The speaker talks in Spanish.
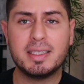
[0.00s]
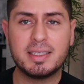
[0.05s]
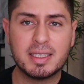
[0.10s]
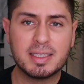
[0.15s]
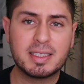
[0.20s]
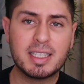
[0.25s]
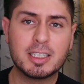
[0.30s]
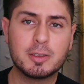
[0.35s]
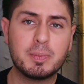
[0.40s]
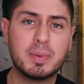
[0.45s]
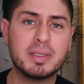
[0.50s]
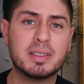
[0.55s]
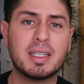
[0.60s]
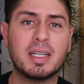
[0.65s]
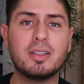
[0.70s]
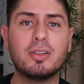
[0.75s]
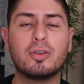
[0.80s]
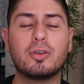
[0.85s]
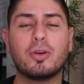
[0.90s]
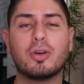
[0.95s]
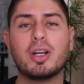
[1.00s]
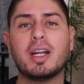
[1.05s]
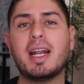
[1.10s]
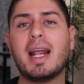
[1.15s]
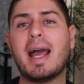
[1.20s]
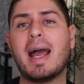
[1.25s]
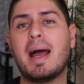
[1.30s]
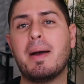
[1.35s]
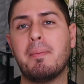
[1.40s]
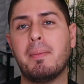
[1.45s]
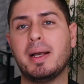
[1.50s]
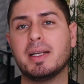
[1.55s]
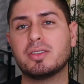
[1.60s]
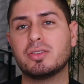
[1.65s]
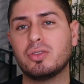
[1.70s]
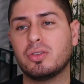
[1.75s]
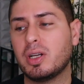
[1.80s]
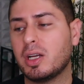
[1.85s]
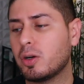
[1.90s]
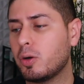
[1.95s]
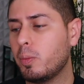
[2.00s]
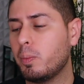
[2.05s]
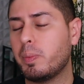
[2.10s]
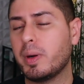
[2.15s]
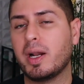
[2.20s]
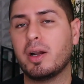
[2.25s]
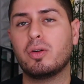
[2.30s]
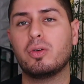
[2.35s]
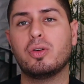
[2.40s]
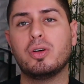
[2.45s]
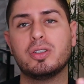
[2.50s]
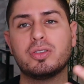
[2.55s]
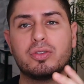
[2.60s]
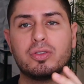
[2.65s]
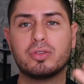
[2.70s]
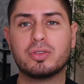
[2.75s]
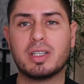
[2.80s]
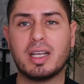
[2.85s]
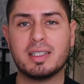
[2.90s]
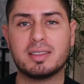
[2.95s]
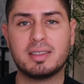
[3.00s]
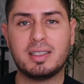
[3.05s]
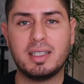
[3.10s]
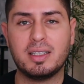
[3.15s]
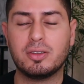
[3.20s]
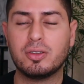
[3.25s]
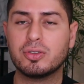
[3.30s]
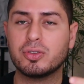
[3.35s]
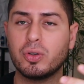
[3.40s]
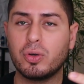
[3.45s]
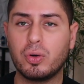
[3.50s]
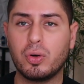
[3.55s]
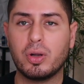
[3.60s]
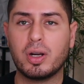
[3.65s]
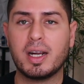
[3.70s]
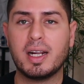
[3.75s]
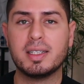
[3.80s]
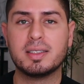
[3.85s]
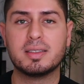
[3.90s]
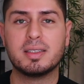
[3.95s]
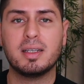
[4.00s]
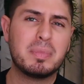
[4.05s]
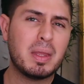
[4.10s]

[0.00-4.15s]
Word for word: Y si estás pensando correr a Amazon a comprar uno de estos casquitos o gorras,